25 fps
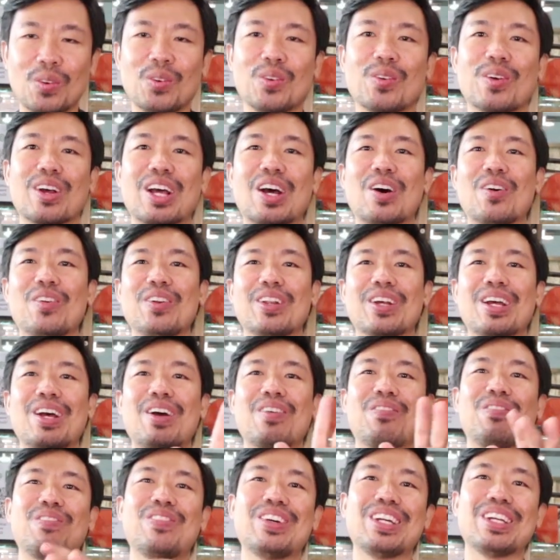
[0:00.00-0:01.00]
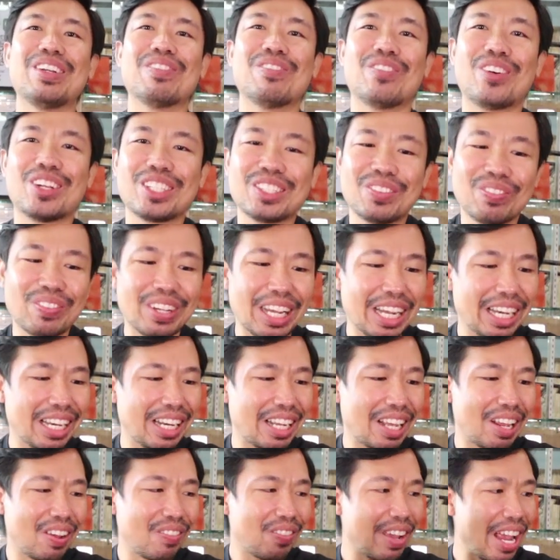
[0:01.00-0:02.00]
ทนของเขานะครับปืนมอสเบิร์ก
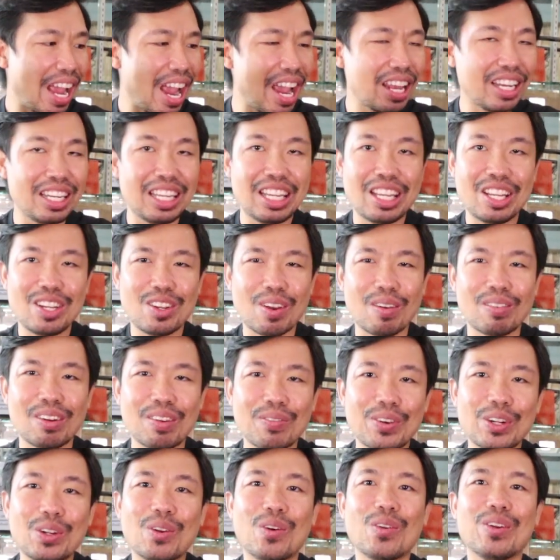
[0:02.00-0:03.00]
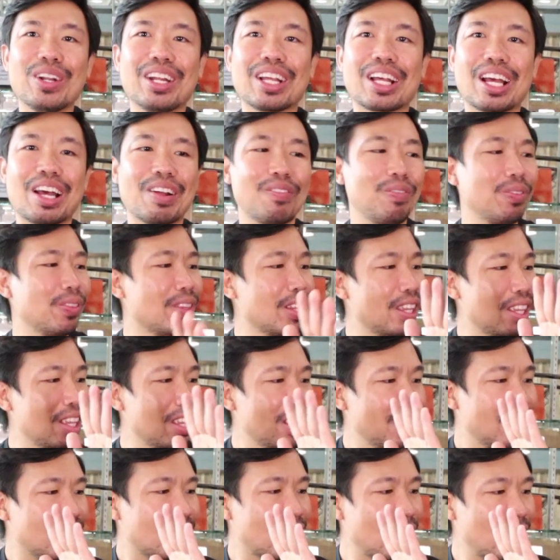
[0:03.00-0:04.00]
นะครับค่ายนี้ยอมรับประทนนะครับ
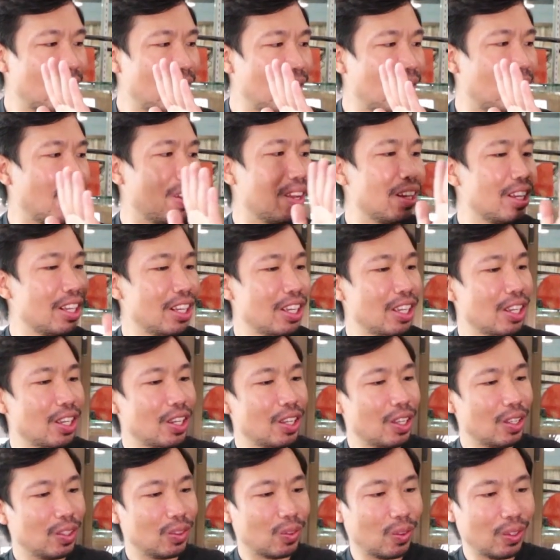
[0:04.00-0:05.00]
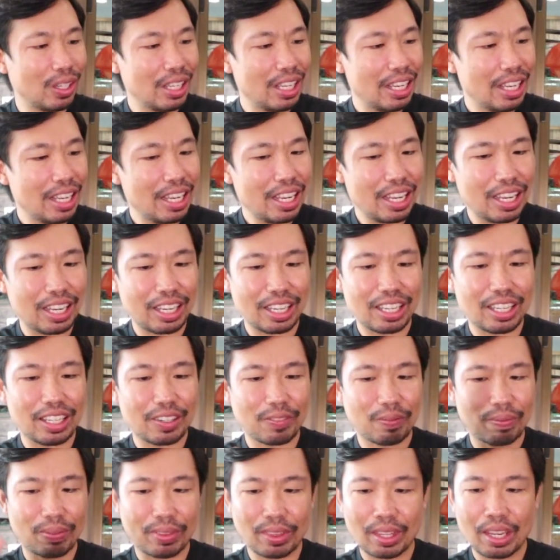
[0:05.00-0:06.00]
ก็ตัวนี้
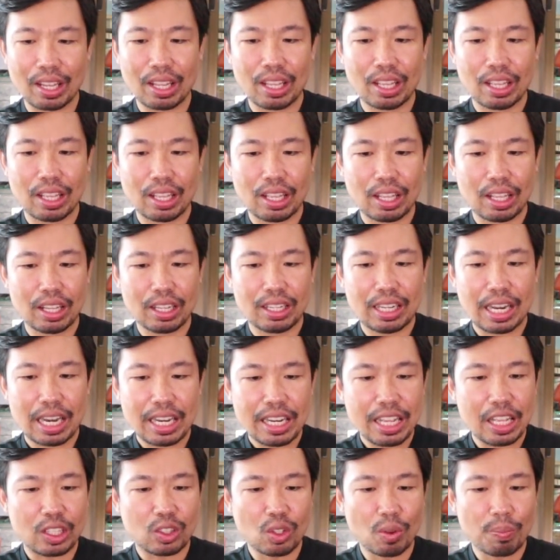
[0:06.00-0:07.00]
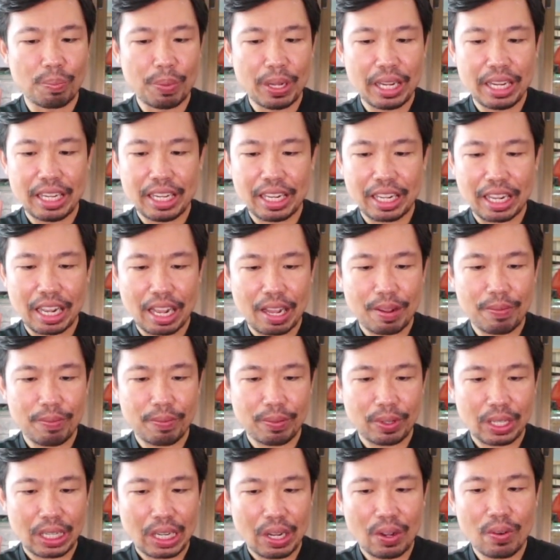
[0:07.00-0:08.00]
รายละเอียดตัวปืนนะครับ
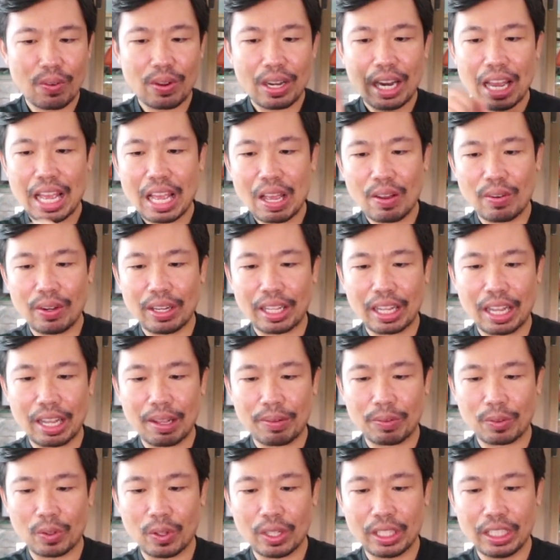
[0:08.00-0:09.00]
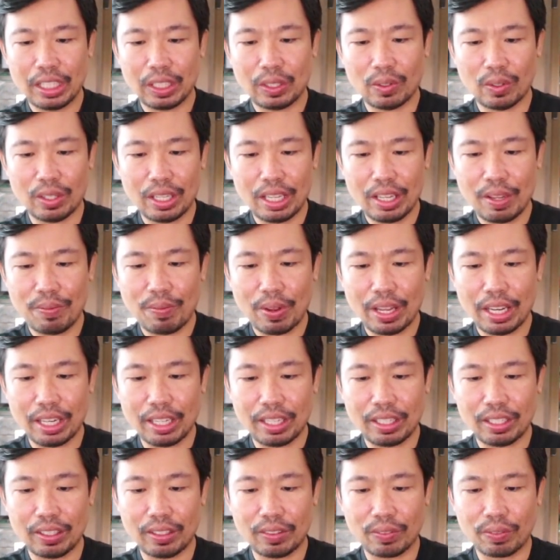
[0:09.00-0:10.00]
คร่าวๆนะครับก็คือตัวนี้เป็
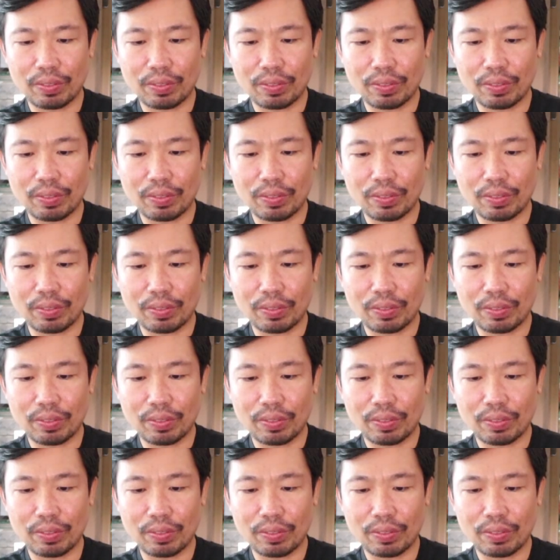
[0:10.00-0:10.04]
น